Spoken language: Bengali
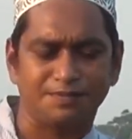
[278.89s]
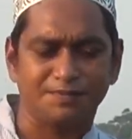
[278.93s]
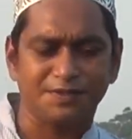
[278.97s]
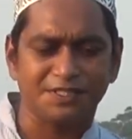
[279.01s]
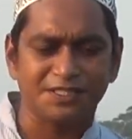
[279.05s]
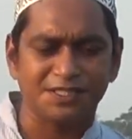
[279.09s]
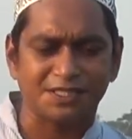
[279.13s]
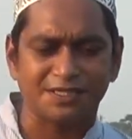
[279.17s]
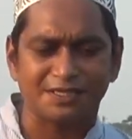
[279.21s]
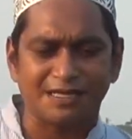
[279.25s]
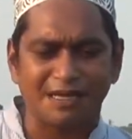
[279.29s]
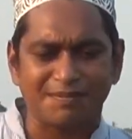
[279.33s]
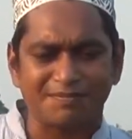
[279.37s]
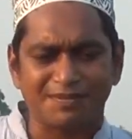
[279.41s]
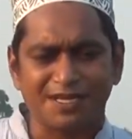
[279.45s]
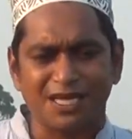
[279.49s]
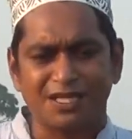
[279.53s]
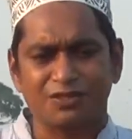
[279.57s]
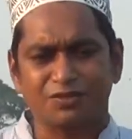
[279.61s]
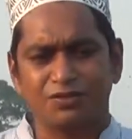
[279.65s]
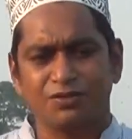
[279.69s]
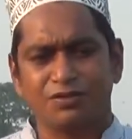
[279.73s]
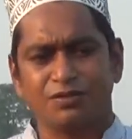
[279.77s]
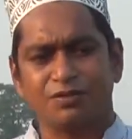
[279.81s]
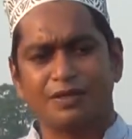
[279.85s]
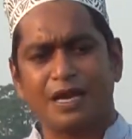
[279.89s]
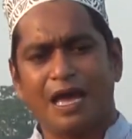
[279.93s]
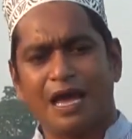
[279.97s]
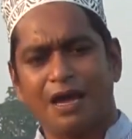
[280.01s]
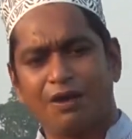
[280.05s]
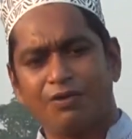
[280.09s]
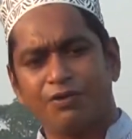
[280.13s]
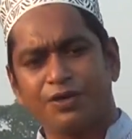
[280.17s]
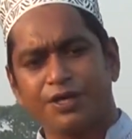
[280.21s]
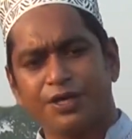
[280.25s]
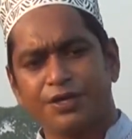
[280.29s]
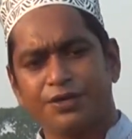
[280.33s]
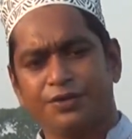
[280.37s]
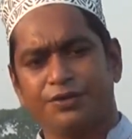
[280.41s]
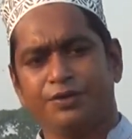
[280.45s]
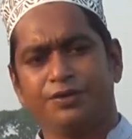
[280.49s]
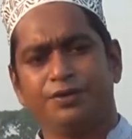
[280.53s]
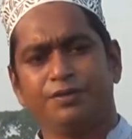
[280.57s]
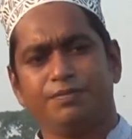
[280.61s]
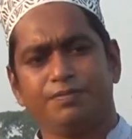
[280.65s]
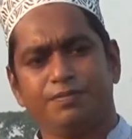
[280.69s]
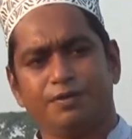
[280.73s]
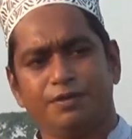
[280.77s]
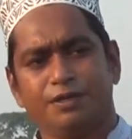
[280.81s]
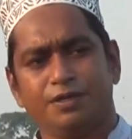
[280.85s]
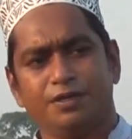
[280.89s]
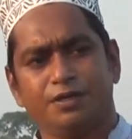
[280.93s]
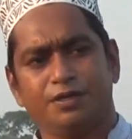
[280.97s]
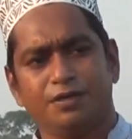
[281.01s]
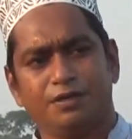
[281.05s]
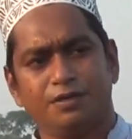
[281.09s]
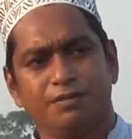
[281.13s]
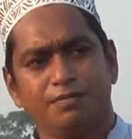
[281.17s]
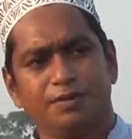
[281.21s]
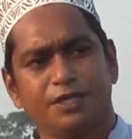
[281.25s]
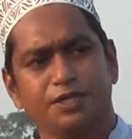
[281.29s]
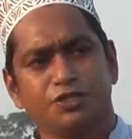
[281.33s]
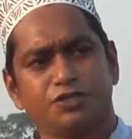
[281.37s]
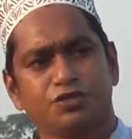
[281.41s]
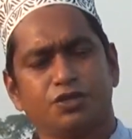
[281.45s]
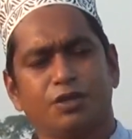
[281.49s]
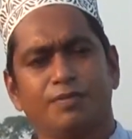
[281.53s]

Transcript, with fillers: বীজের দামটা এত না হয়েও মানে